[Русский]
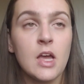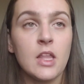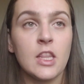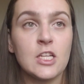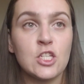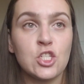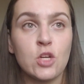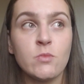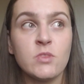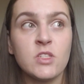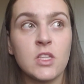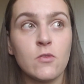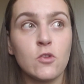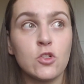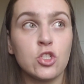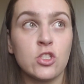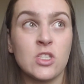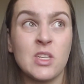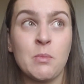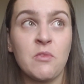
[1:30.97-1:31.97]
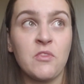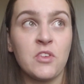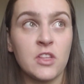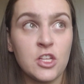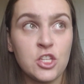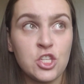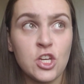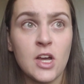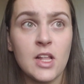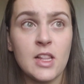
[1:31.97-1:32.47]
Начнем с того, что с самого
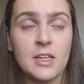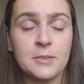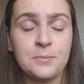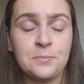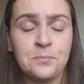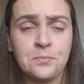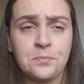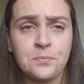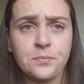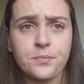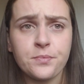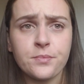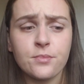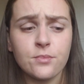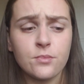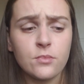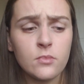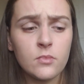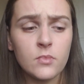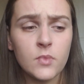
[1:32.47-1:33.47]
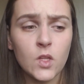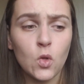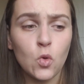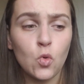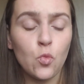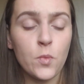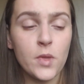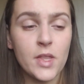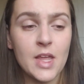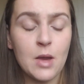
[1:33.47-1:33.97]
начала
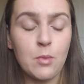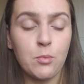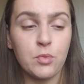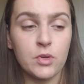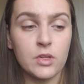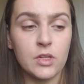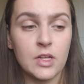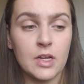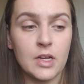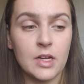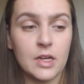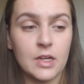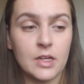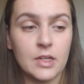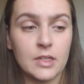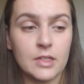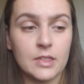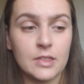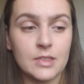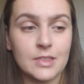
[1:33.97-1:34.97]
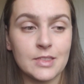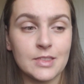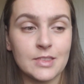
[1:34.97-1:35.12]
у меня было